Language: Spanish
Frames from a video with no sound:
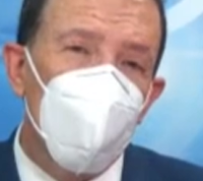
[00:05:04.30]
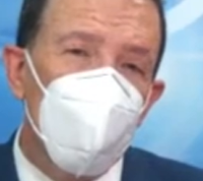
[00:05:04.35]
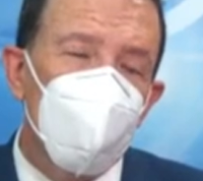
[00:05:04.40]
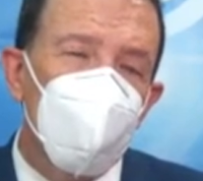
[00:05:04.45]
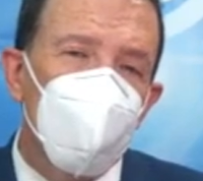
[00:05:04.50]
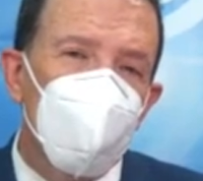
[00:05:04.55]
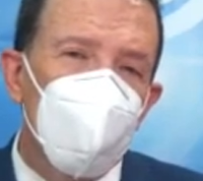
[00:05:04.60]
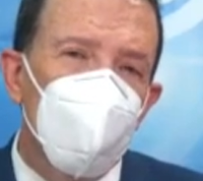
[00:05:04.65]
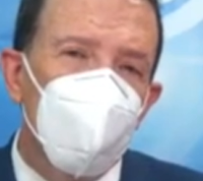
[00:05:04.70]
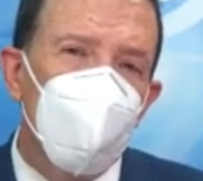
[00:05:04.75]
eso ya
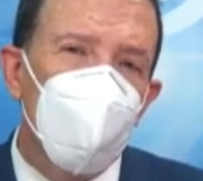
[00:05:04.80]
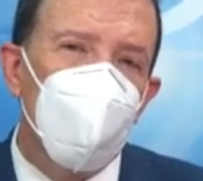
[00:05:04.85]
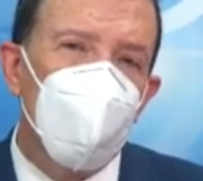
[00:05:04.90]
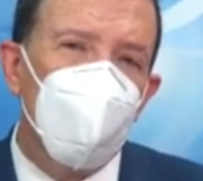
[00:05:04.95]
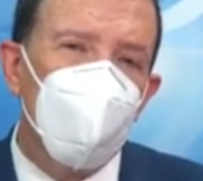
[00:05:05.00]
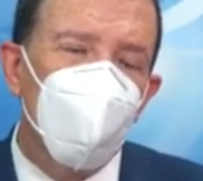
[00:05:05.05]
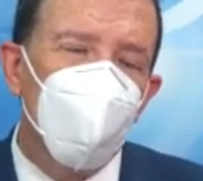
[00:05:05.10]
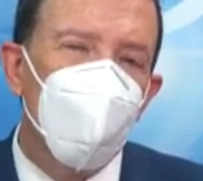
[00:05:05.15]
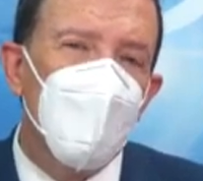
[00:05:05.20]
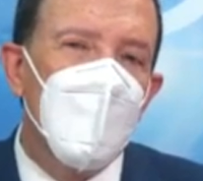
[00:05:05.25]
se está
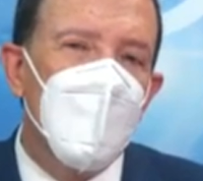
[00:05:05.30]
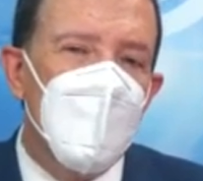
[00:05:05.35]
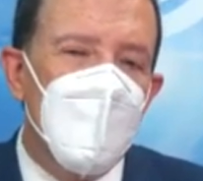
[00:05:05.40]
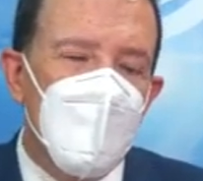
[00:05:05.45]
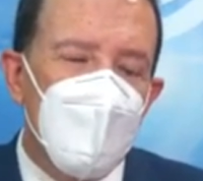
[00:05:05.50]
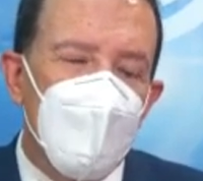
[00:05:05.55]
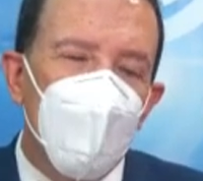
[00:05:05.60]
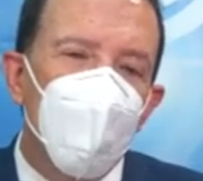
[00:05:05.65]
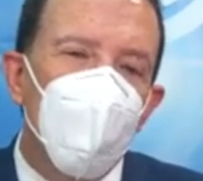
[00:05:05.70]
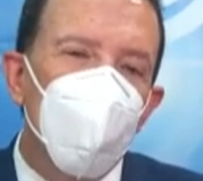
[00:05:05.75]
entregando,
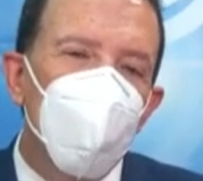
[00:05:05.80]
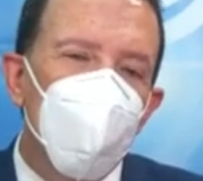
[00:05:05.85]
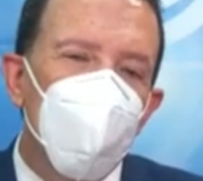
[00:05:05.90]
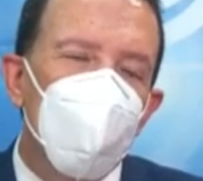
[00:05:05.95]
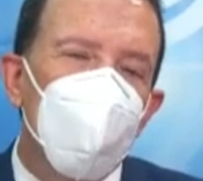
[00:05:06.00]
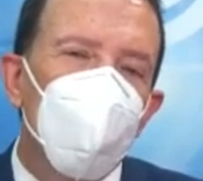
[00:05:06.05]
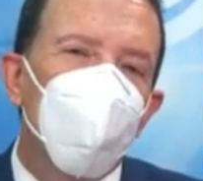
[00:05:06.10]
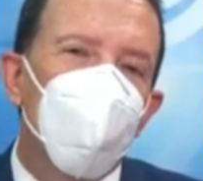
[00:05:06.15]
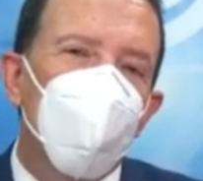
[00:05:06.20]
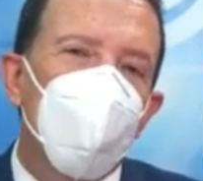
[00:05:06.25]

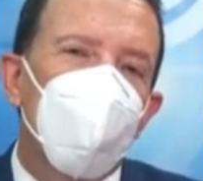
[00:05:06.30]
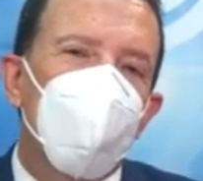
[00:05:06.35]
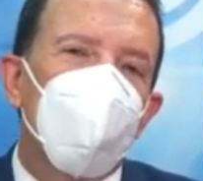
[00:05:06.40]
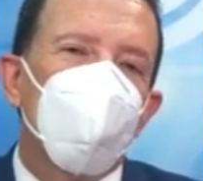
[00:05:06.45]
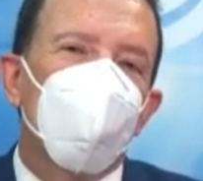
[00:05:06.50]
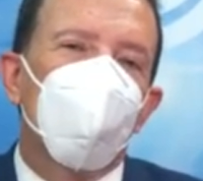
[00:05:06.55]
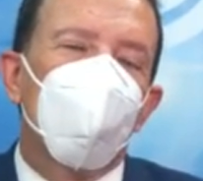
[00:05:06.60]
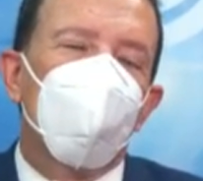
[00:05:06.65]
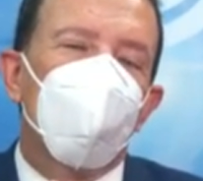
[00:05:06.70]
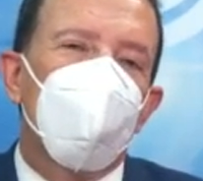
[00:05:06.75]
cabalmente para
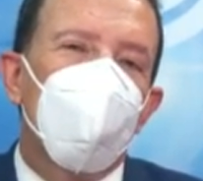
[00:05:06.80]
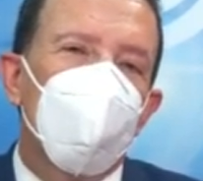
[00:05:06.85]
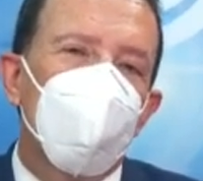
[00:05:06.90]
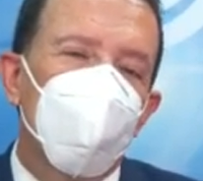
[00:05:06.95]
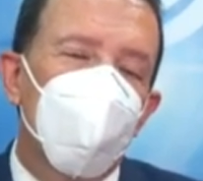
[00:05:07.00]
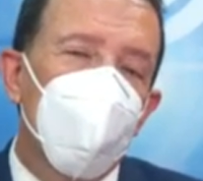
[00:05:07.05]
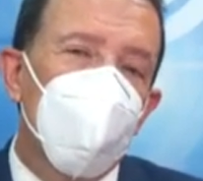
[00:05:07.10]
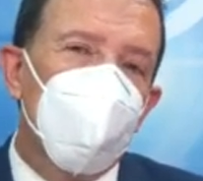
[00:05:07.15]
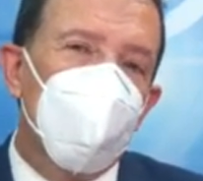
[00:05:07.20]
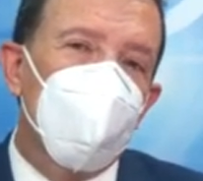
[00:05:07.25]
que estos
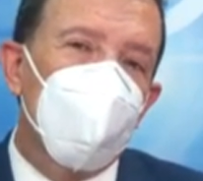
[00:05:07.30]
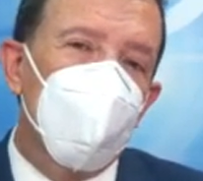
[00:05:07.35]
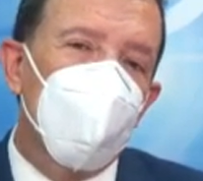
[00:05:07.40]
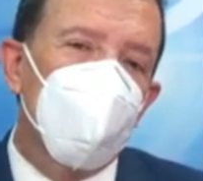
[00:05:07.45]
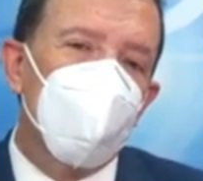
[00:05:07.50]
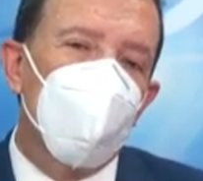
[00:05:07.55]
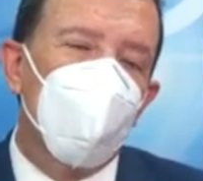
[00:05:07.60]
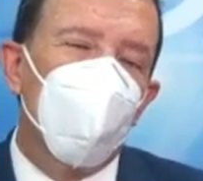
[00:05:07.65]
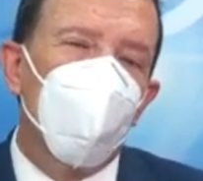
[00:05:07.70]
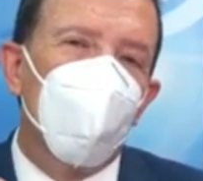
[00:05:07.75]
tres meses, que
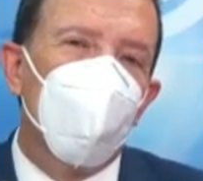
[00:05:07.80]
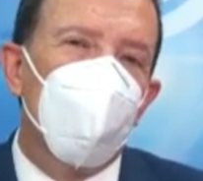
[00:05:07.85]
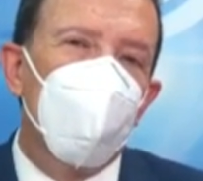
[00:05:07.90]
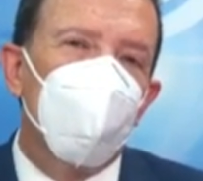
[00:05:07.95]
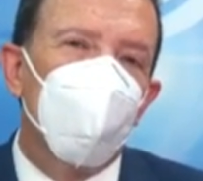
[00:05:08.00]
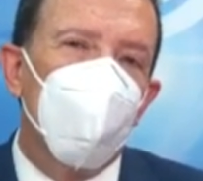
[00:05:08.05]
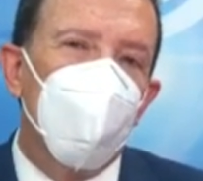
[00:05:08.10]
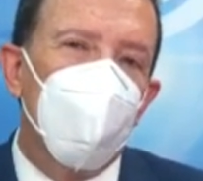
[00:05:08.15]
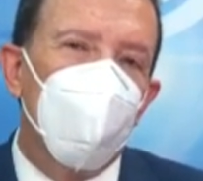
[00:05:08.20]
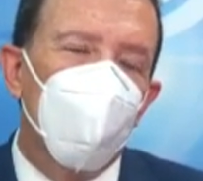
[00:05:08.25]
es en donde
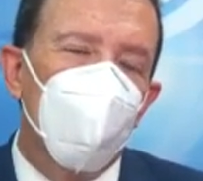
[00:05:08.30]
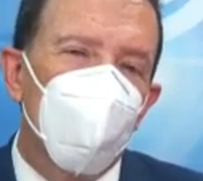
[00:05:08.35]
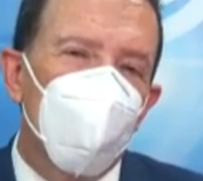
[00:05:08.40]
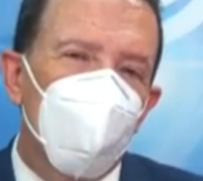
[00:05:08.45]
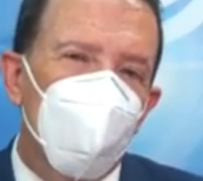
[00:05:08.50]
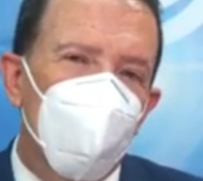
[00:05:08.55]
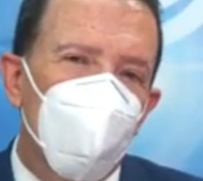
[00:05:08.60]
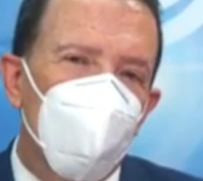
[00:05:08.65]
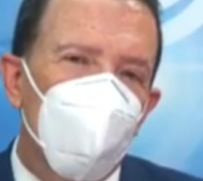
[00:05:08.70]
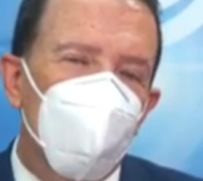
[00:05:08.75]
esperamos
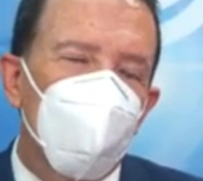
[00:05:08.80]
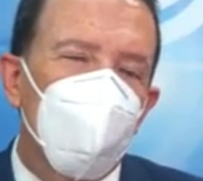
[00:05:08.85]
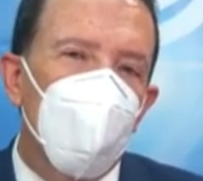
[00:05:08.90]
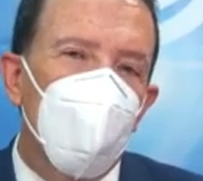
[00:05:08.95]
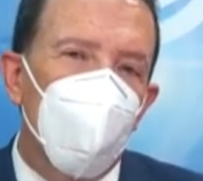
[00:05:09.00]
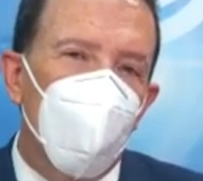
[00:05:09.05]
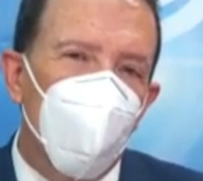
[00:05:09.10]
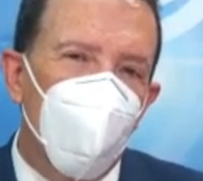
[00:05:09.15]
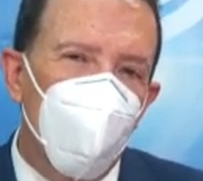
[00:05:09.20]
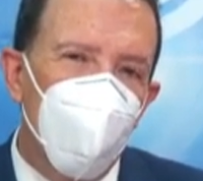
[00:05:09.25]
nosotros que
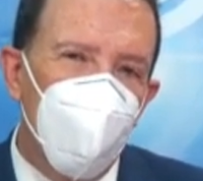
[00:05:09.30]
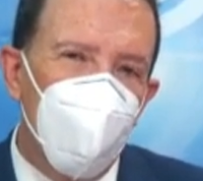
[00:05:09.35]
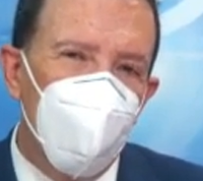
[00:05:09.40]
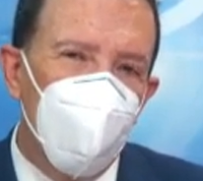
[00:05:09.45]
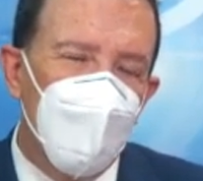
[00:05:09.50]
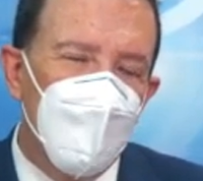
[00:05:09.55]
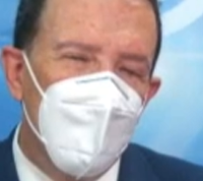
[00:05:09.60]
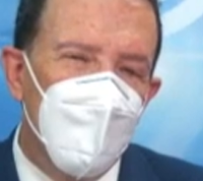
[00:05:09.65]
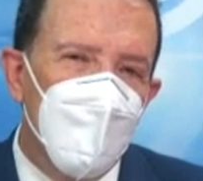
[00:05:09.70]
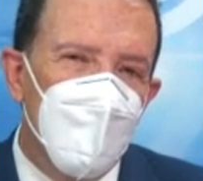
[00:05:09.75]
el COVID
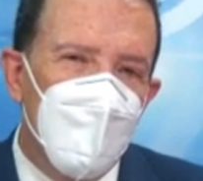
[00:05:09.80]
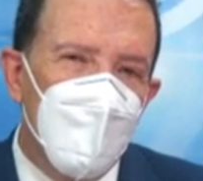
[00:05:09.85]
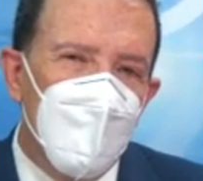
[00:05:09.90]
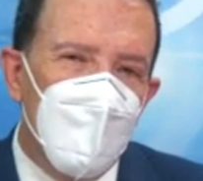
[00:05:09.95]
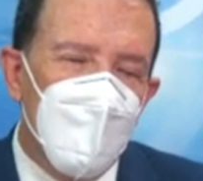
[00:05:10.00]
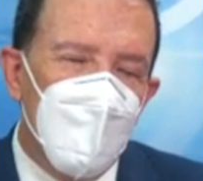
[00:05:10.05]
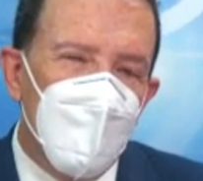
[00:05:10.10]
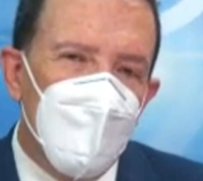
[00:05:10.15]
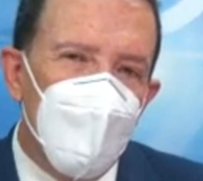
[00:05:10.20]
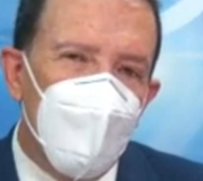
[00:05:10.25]

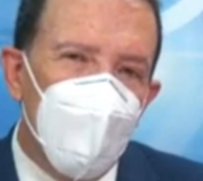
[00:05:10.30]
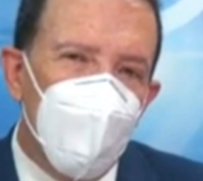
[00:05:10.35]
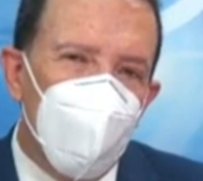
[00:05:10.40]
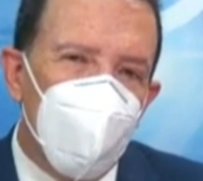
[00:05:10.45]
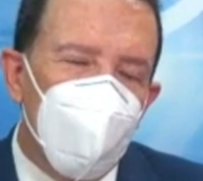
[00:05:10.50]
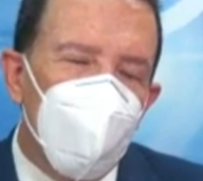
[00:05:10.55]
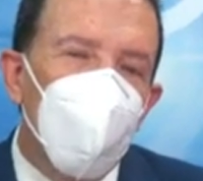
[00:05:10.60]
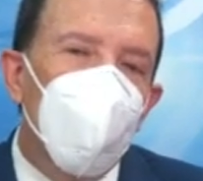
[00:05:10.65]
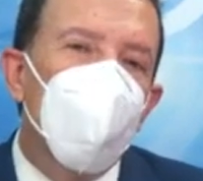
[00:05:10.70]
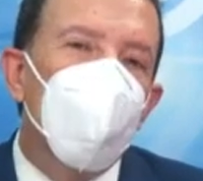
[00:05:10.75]

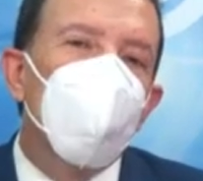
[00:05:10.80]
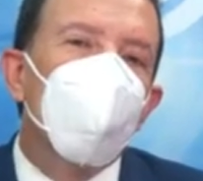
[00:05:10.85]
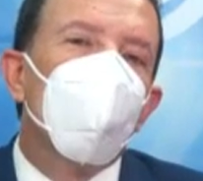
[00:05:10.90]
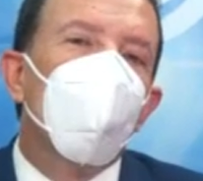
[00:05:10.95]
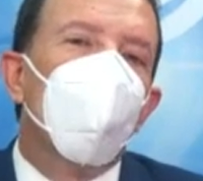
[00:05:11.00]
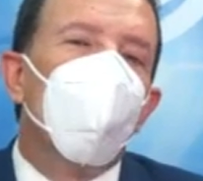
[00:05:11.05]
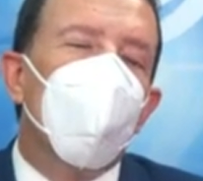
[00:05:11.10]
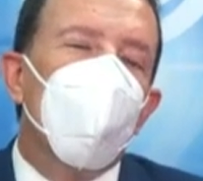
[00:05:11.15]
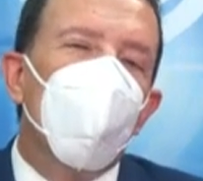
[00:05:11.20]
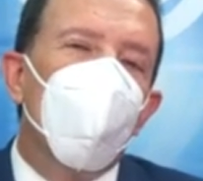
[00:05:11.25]
eh, tenga
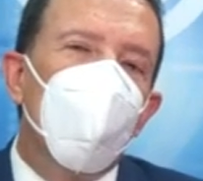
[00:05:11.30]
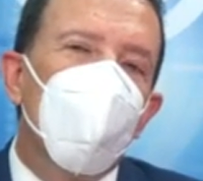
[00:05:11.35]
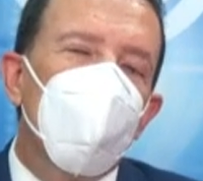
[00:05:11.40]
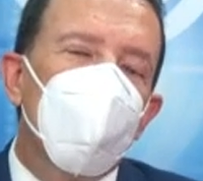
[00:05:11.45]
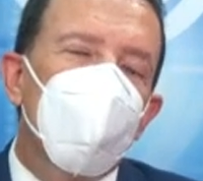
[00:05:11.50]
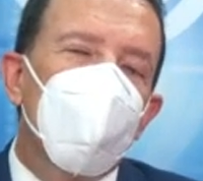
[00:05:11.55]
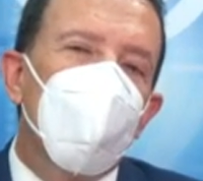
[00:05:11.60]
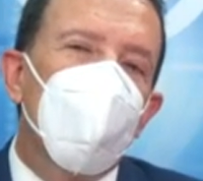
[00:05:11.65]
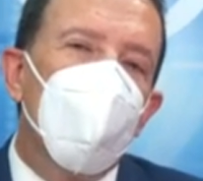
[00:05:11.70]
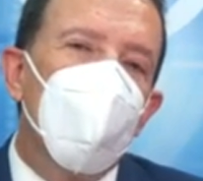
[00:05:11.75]
su mayor
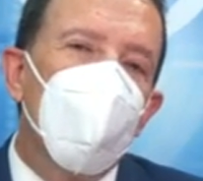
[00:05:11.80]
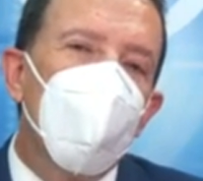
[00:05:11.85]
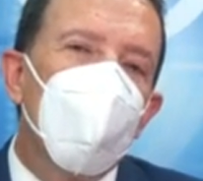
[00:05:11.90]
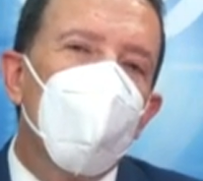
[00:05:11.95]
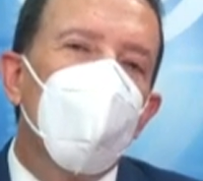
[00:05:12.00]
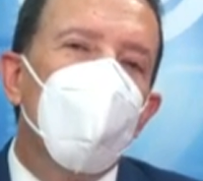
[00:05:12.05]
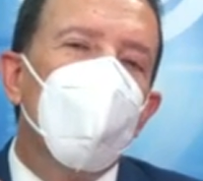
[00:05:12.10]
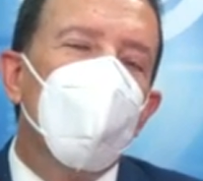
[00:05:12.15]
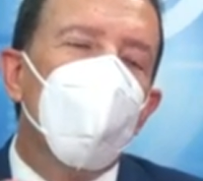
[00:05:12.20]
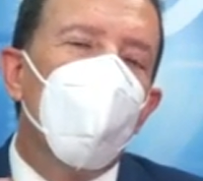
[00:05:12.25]

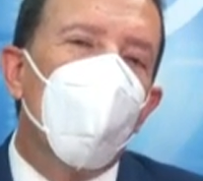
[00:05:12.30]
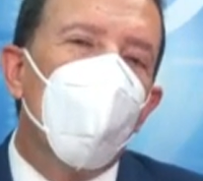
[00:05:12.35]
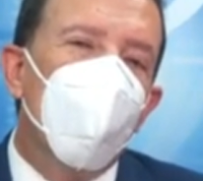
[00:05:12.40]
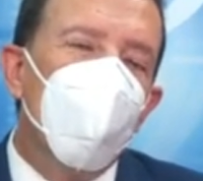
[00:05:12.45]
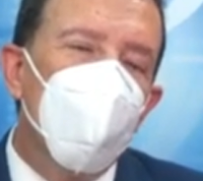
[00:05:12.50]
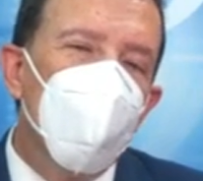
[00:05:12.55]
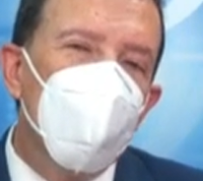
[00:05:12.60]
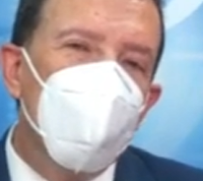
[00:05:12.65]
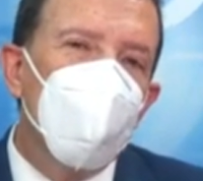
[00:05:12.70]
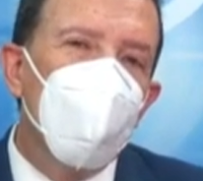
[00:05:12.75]
escalada y
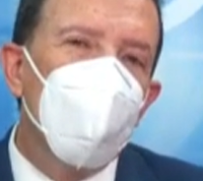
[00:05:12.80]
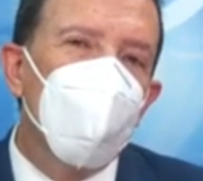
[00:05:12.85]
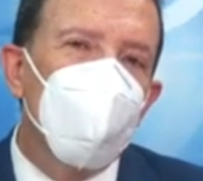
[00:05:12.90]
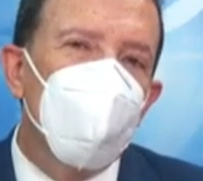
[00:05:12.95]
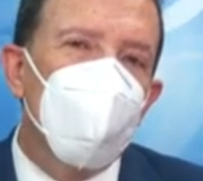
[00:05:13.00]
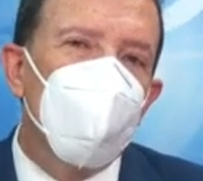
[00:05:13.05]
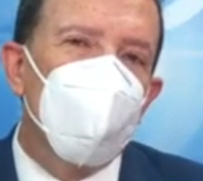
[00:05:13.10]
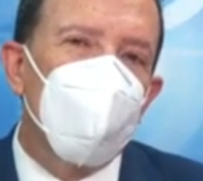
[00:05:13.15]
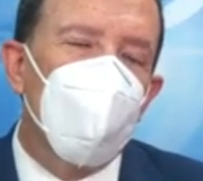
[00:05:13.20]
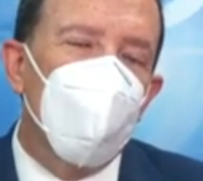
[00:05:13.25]
comience a
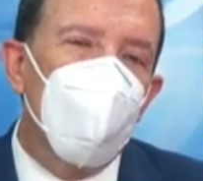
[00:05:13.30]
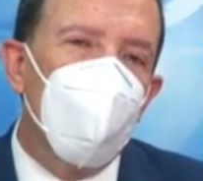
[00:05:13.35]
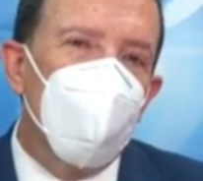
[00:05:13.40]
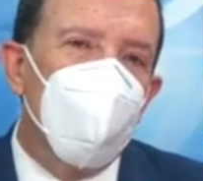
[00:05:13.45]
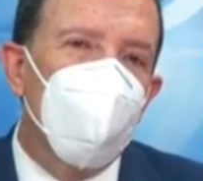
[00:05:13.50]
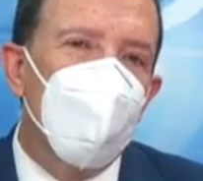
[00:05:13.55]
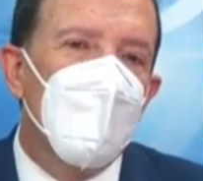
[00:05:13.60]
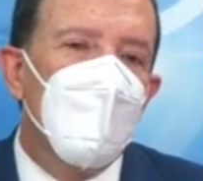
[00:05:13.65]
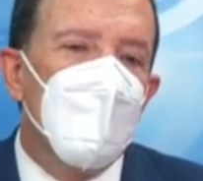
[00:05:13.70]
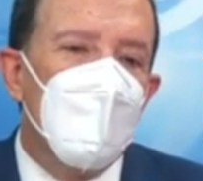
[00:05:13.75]

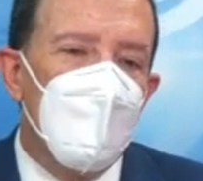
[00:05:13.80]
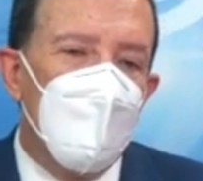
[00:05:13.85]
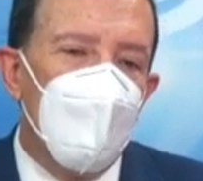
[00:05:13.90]
desescalar,